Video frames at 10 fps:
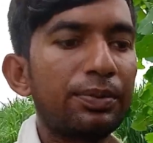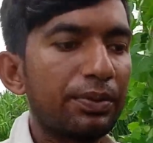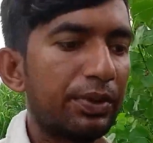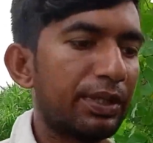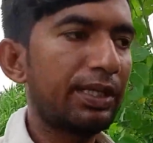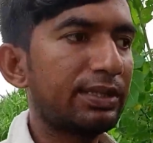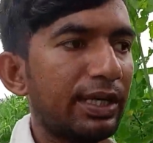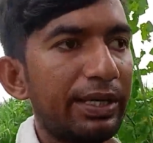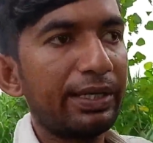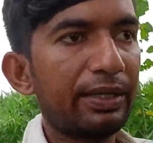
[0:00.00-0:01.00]
आपको
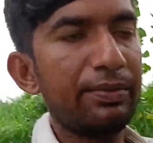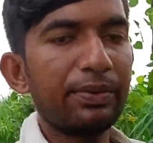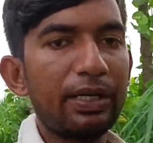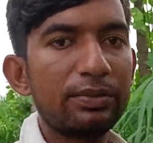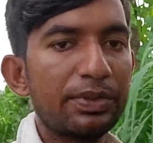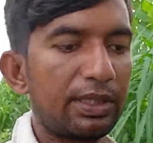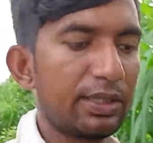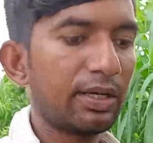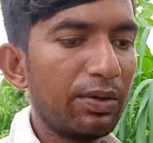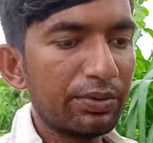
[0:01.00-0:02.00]
घर जाने के बाद
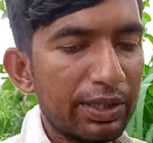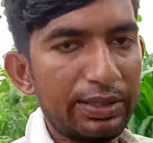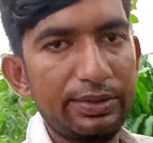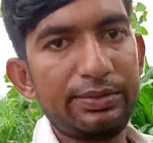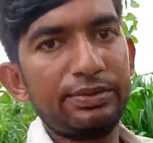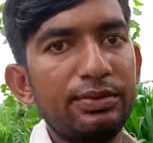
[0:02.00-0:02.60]
मैं दिखाऊंगा